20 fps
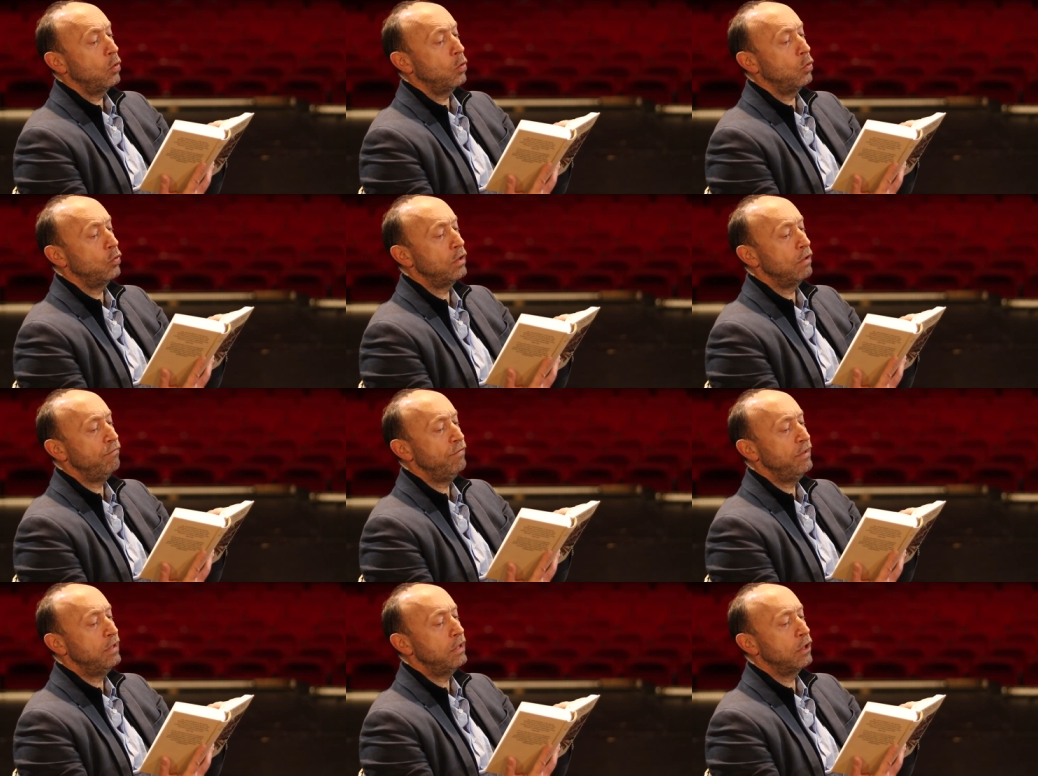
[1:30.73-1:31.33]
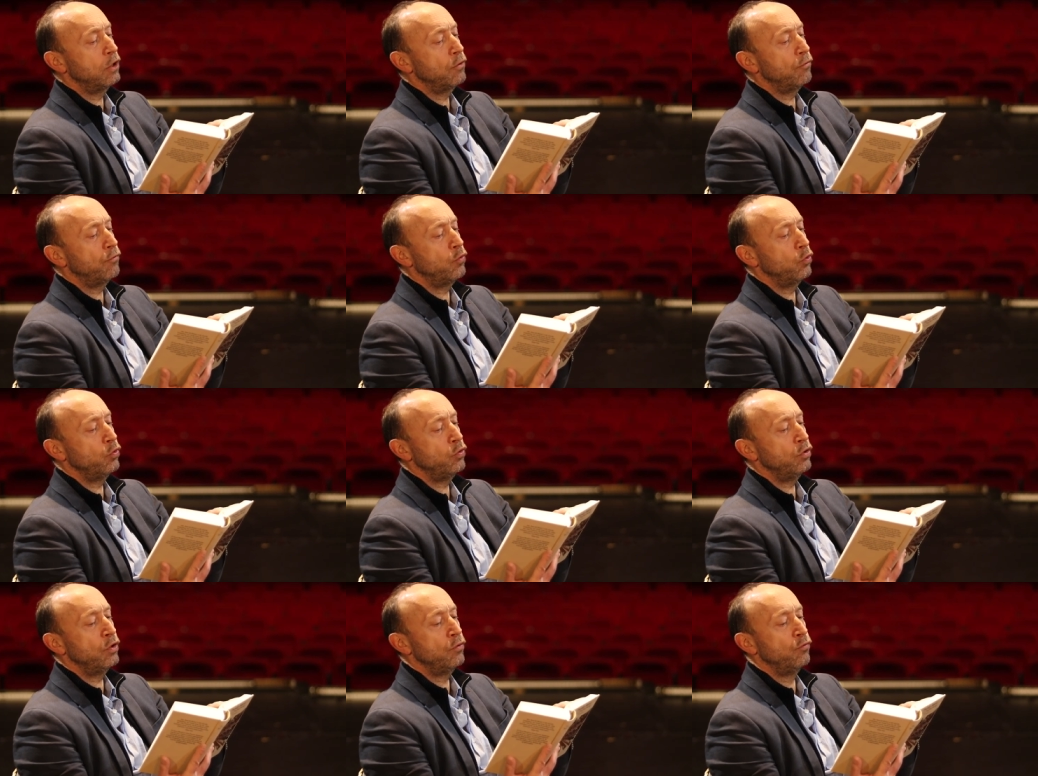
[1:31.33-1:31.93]
und der
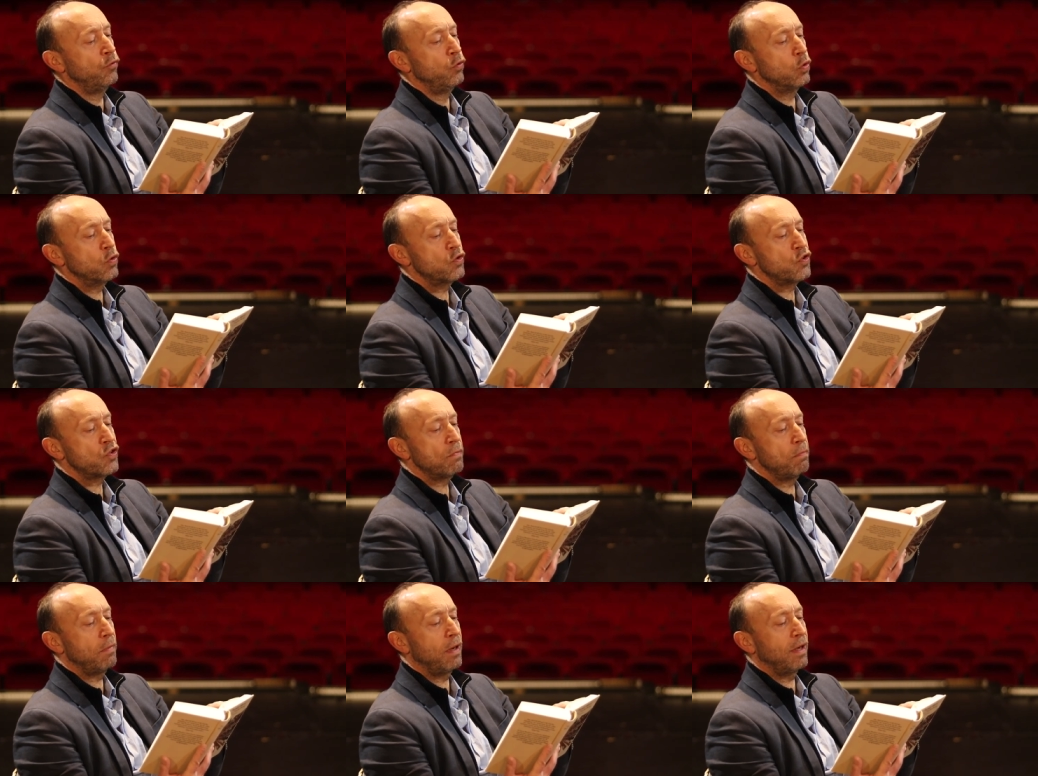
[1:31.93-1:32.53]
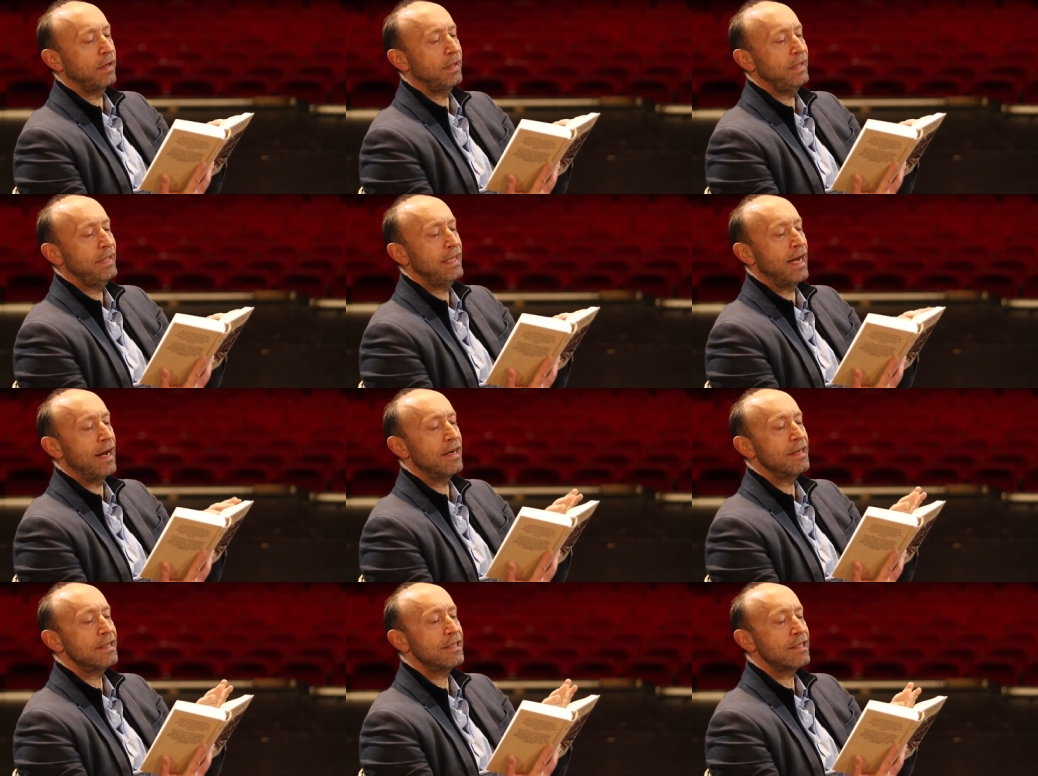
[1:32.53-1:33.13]
wiedergefundenen Würze
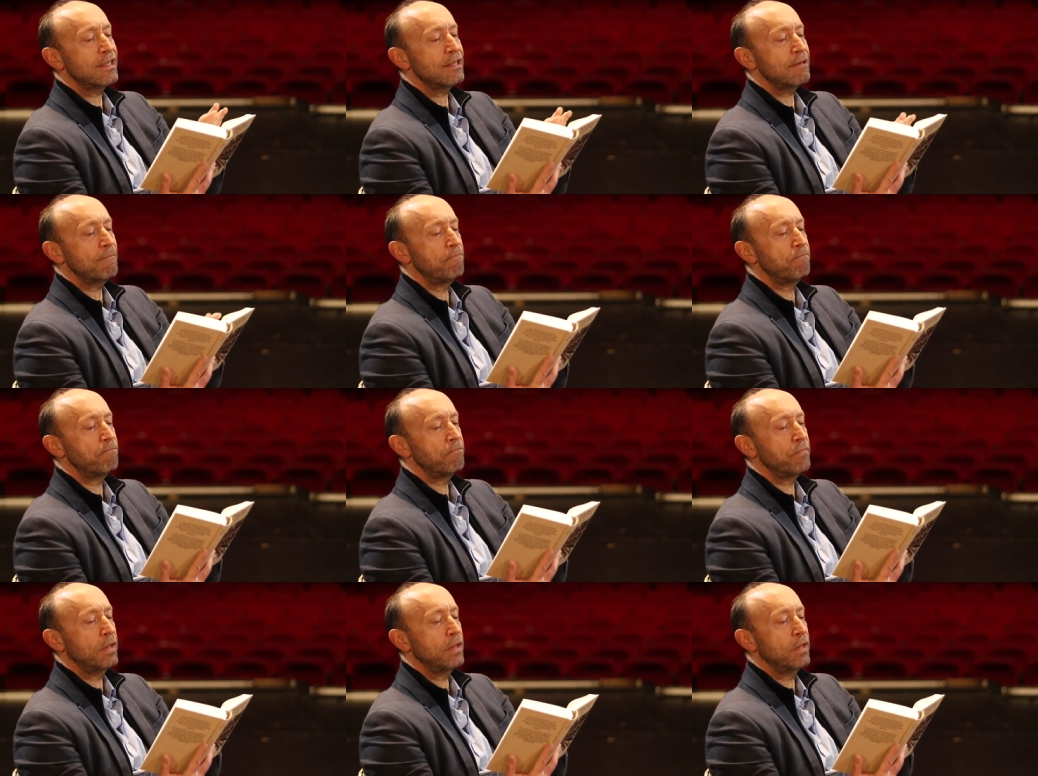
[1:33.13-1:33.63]
Marias